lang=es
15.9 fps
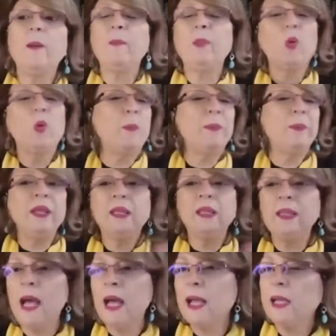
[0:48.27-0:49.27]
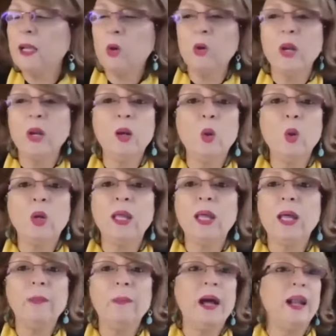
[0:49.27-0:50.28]
poco aprieta y con algo
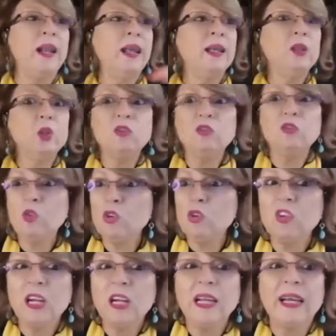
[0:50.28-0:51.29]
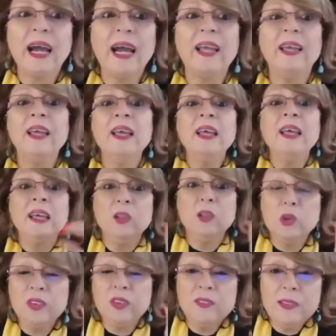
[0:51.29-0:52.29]
queda mal. Entonces todo se le cae.
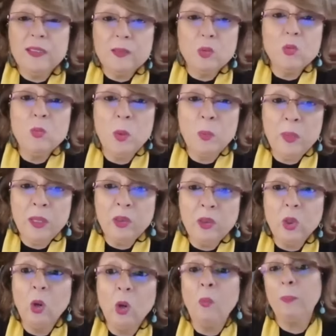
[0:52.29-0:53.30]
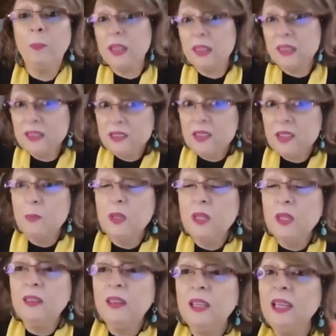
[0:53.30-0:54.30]
Entonces este es un momento
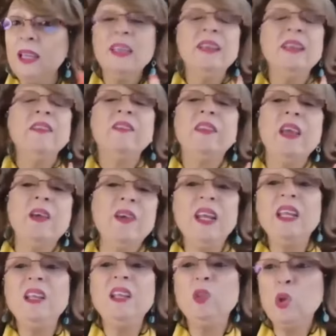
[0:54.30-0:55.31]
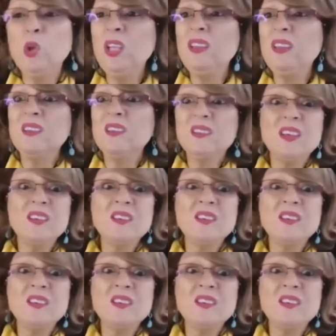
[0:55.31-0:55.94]
precisamente de ver en dónde te estás